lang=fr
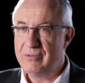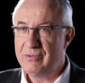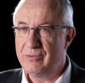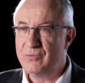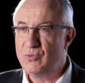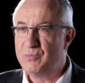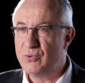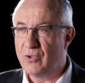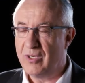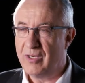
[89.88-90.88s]
près de vous
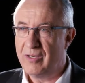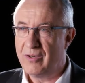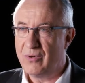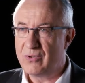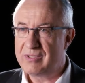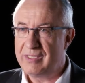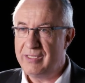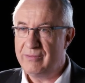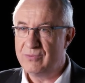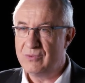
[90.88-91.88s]
pour euh,
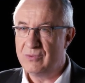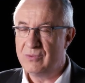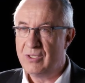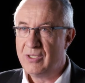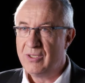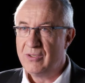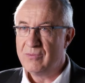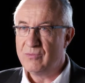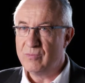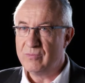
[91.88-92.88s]
aussi vous,
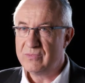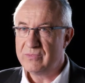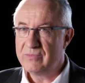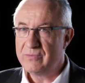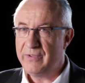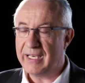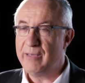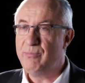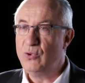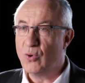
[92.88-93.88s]
faire
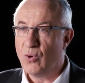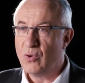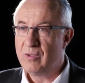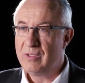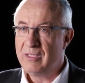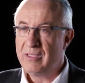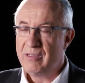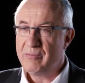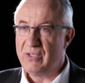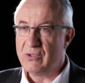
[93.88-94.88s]
les plus hauts,
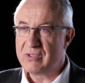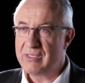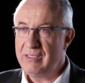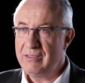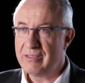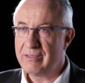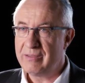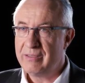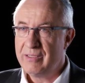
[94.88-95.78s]
mais aussi euh,